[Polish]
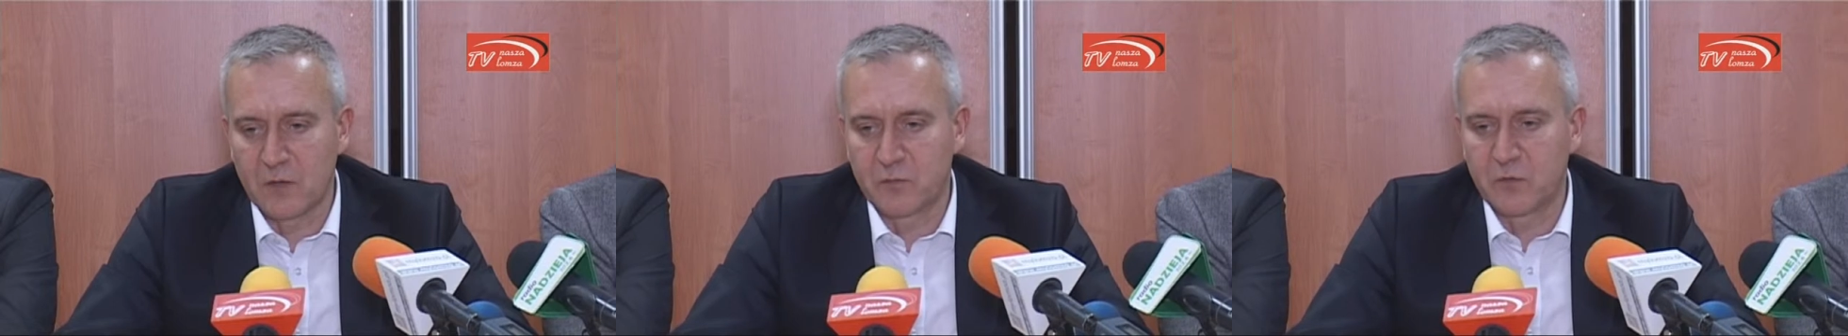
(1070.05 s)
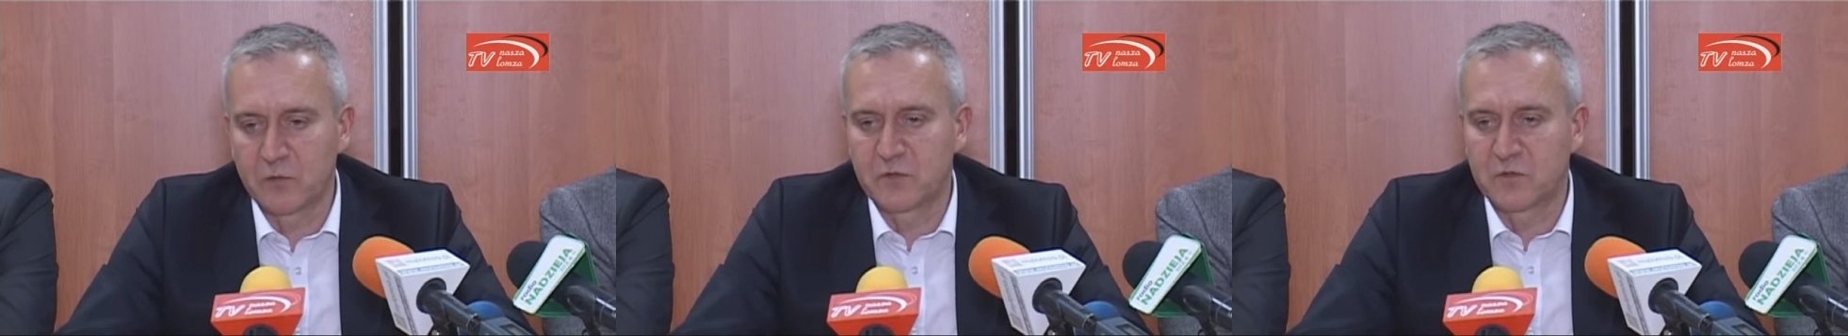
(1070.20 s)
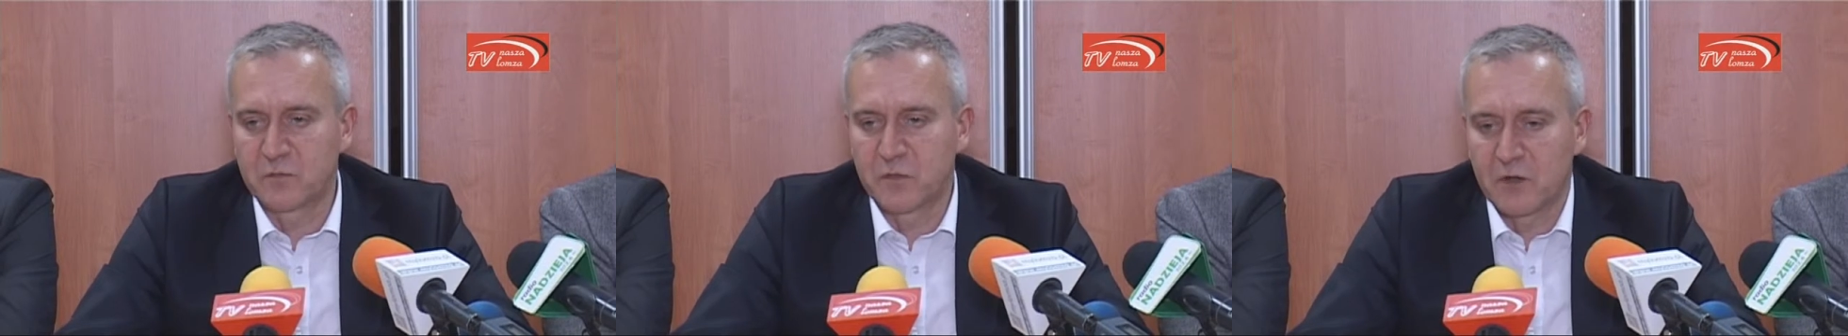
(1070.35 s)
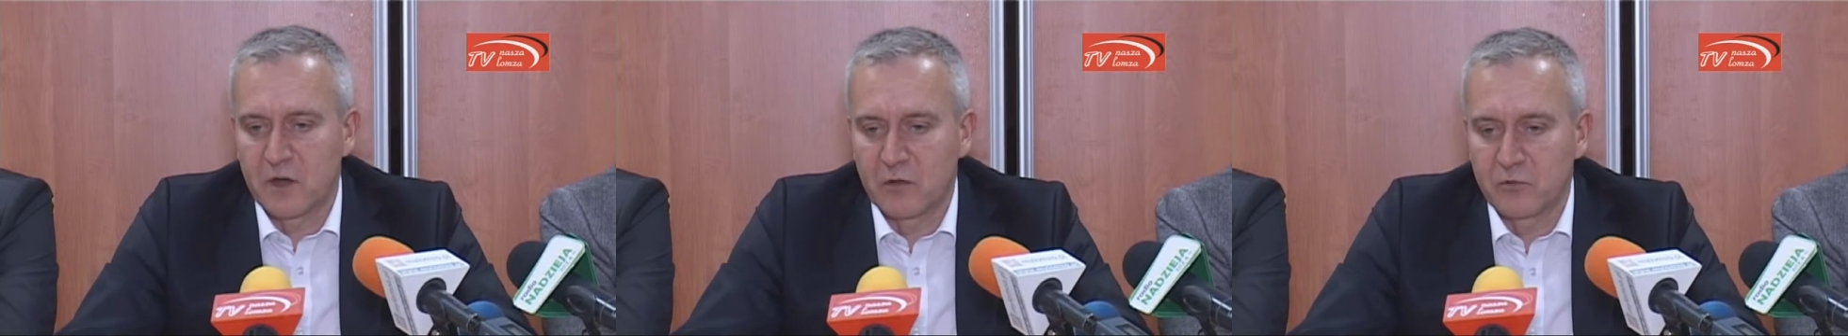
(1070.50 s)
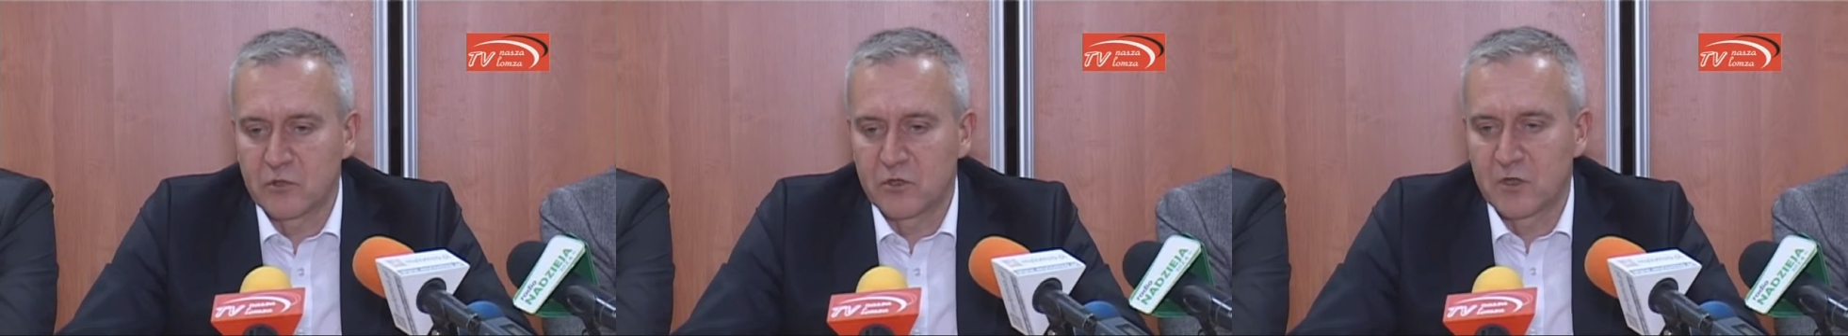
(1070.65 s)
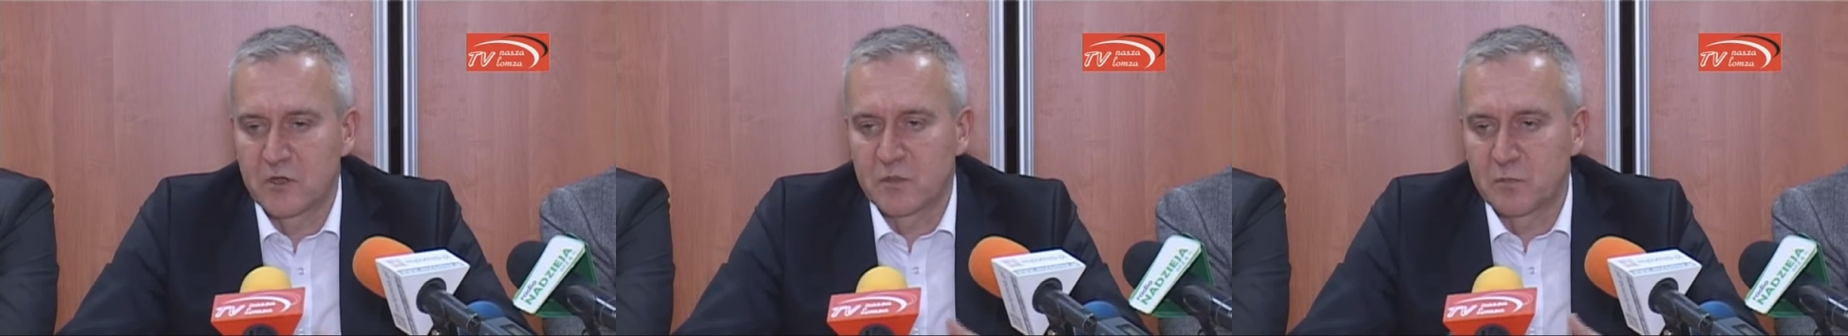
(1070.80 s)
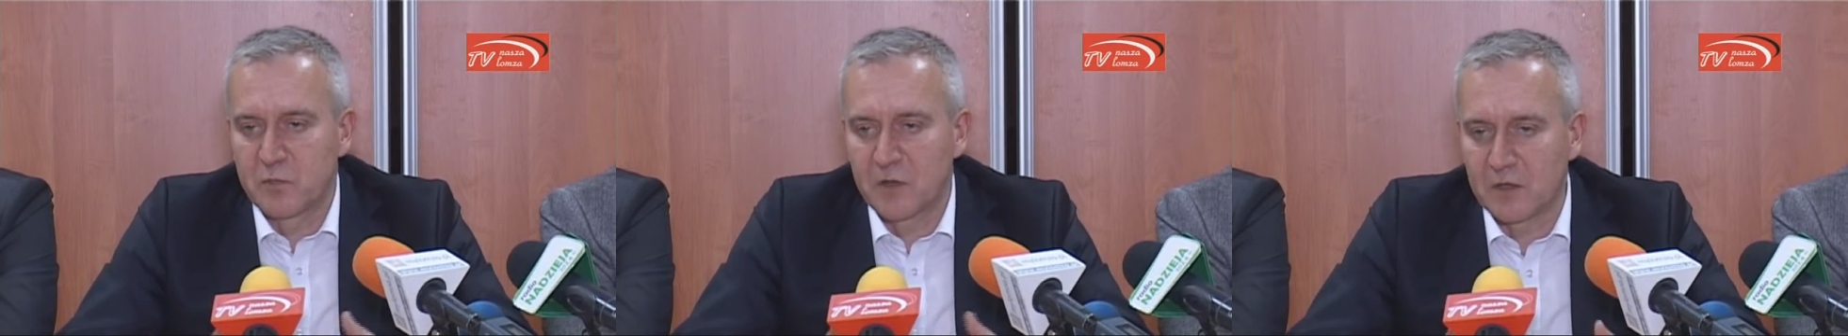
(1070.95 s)
aby wspierały
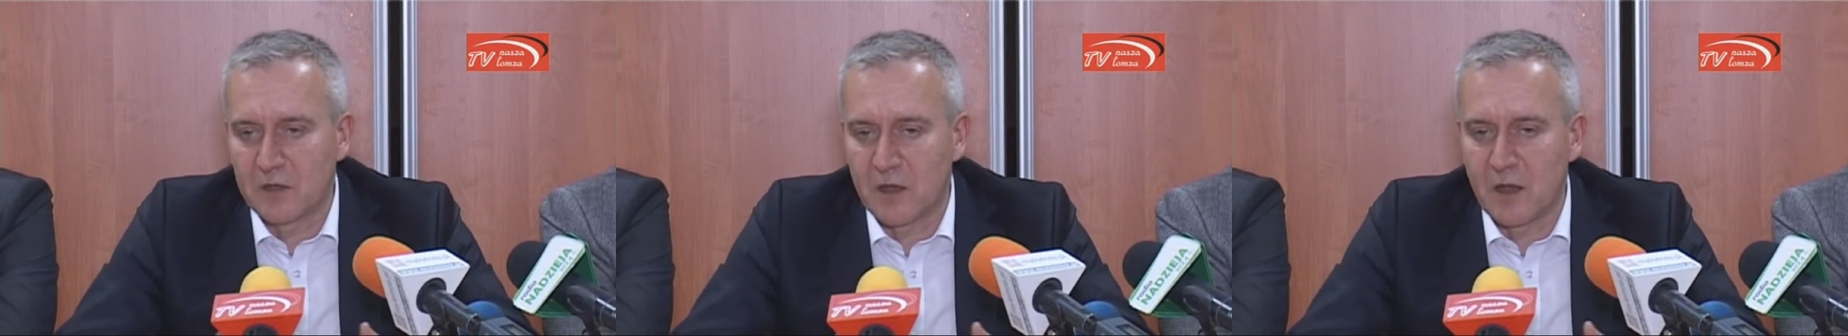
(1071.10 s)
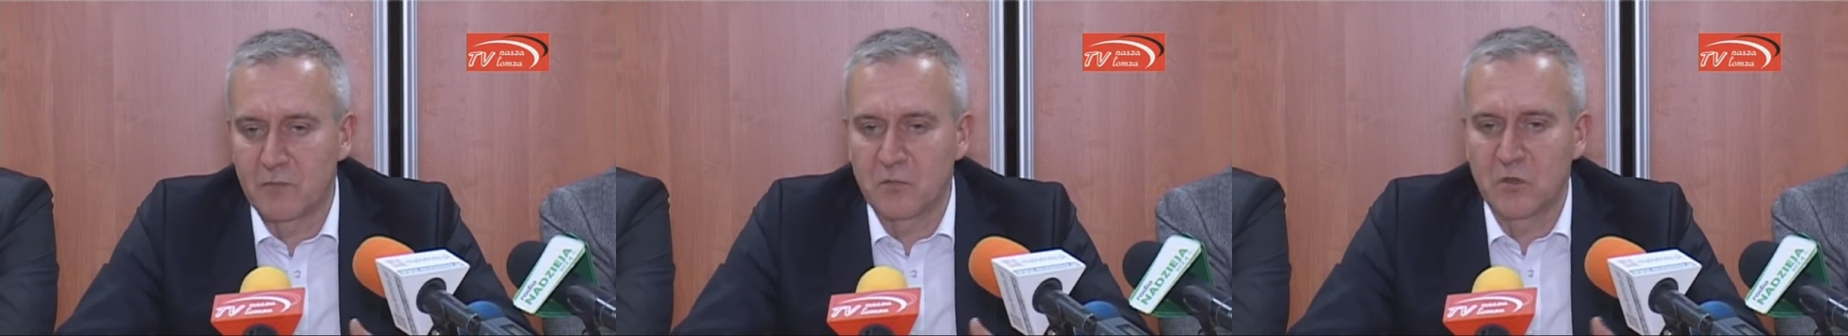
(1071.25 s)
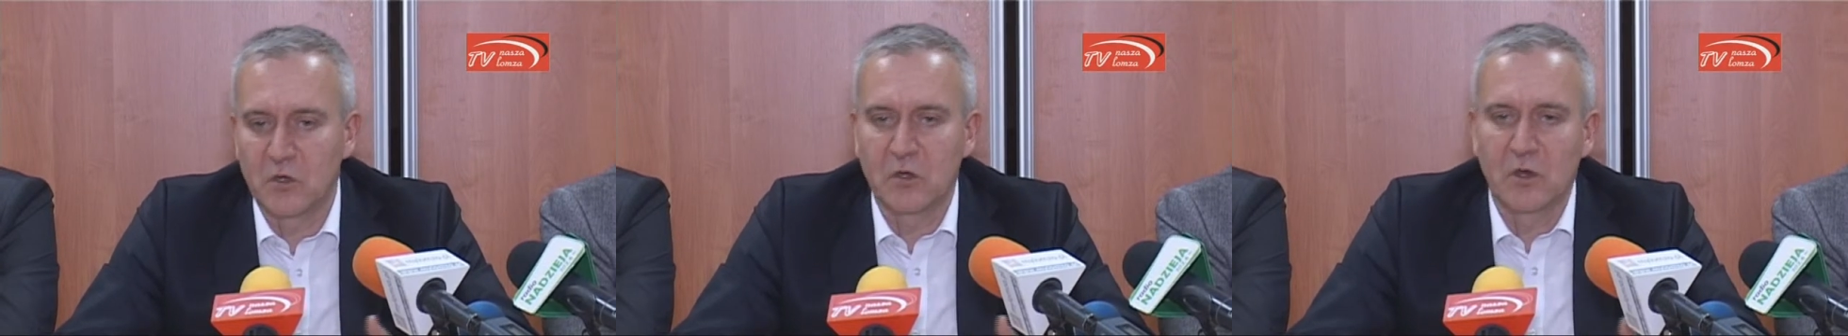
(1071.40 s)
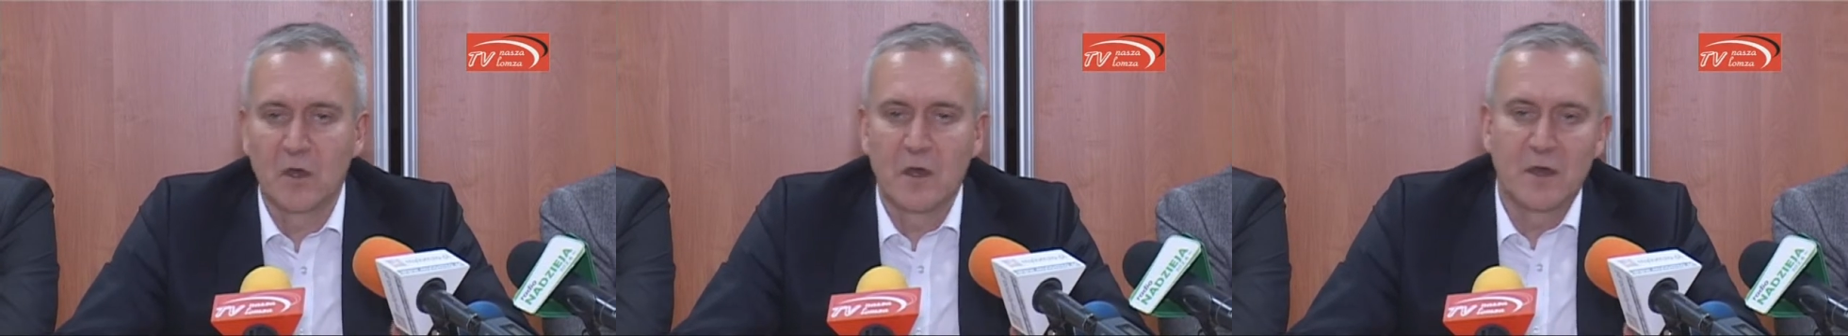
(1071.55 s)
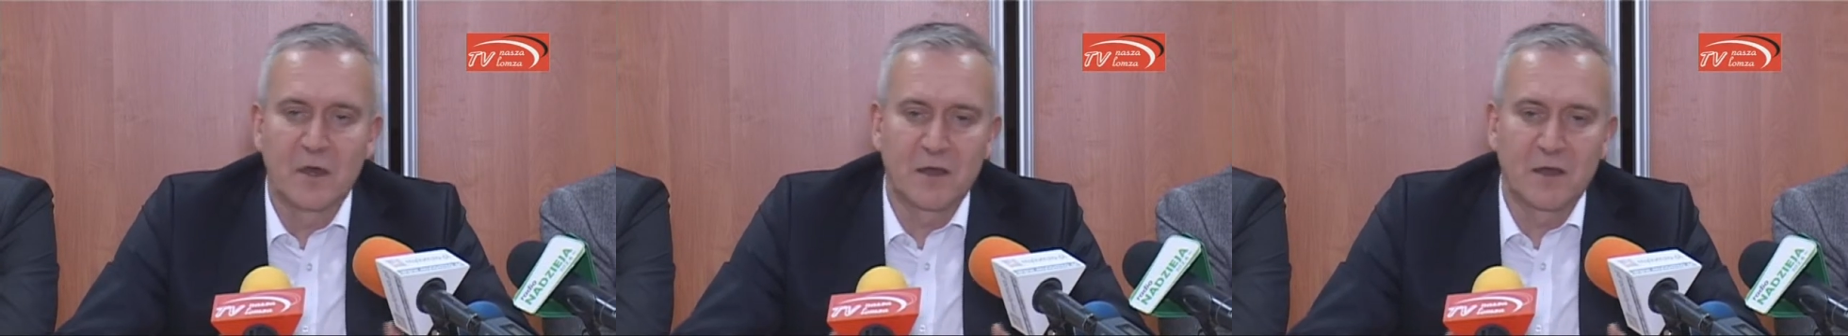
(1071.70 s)
się ekspertami,